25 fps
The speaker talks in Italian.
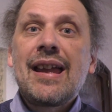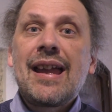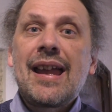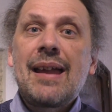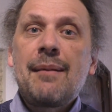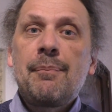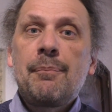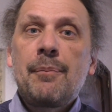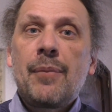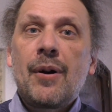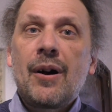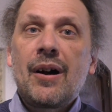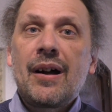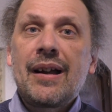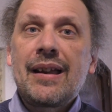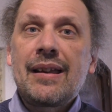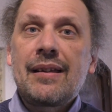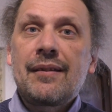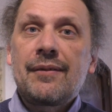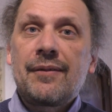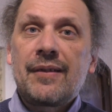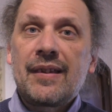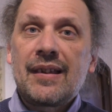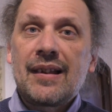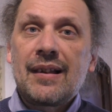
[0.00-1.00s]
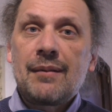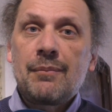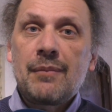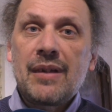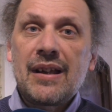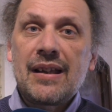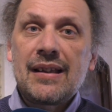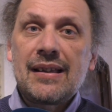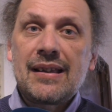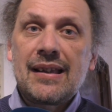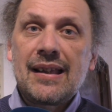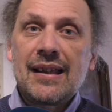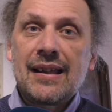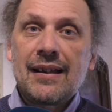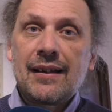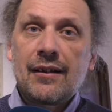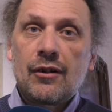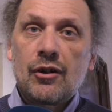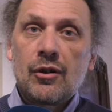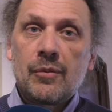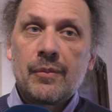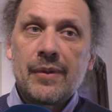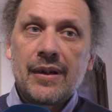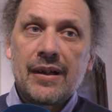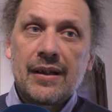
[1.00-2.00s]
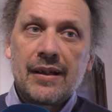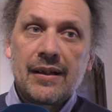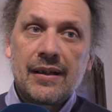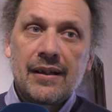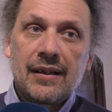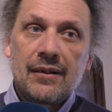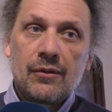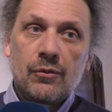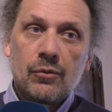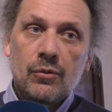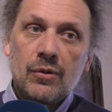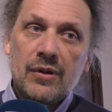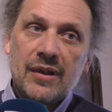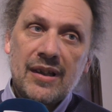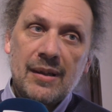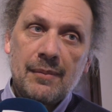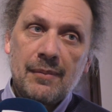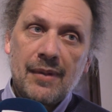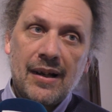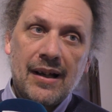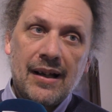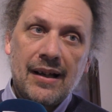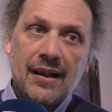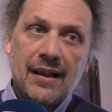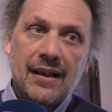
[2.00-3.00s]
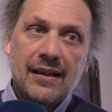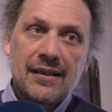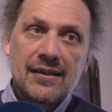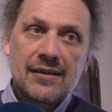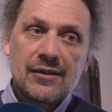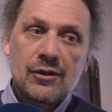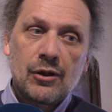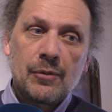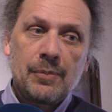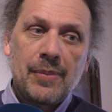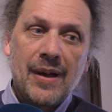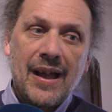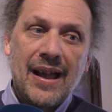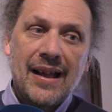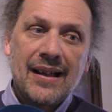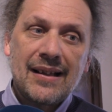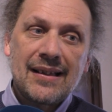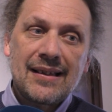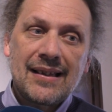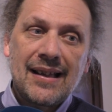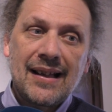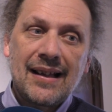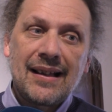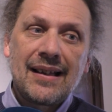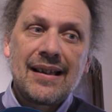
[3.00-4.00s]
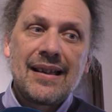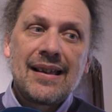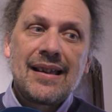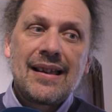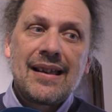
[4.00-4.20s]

e poi finalmente come ultima scoperta